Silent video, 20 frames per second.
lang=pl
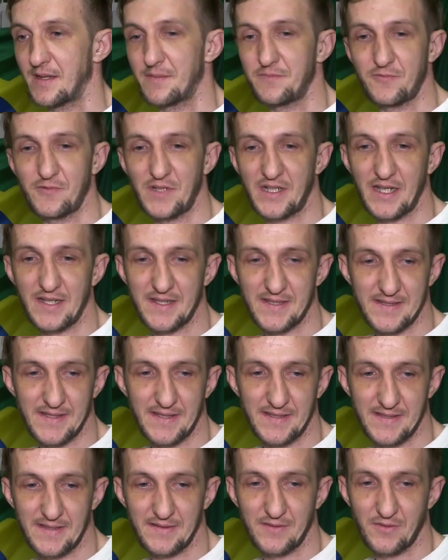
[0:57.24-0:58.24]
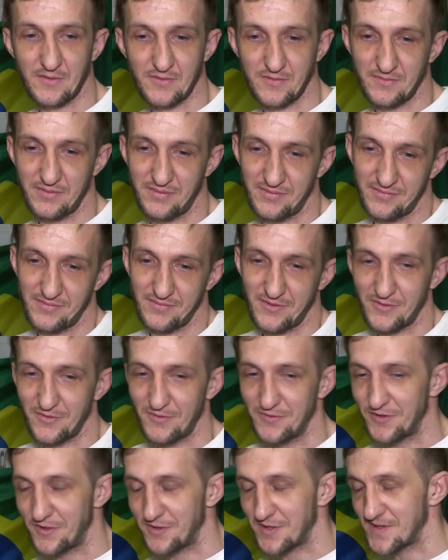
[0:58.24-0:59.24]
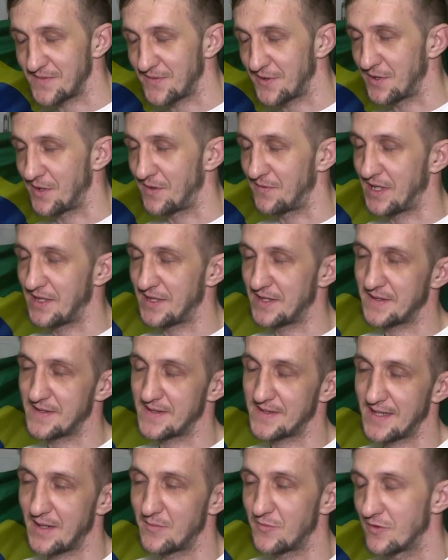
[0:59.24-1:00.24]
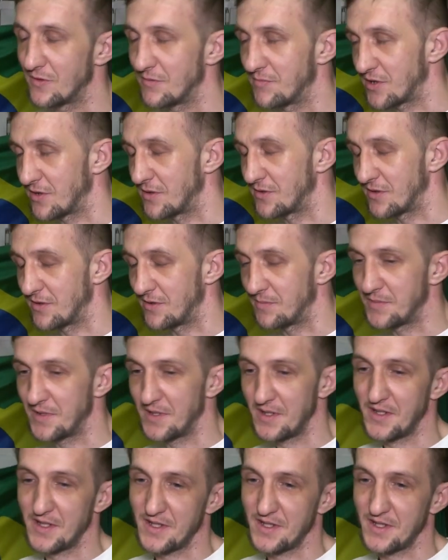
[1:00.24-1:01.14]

Kapuera jest ogólnorozwojowa, jest samoobroną,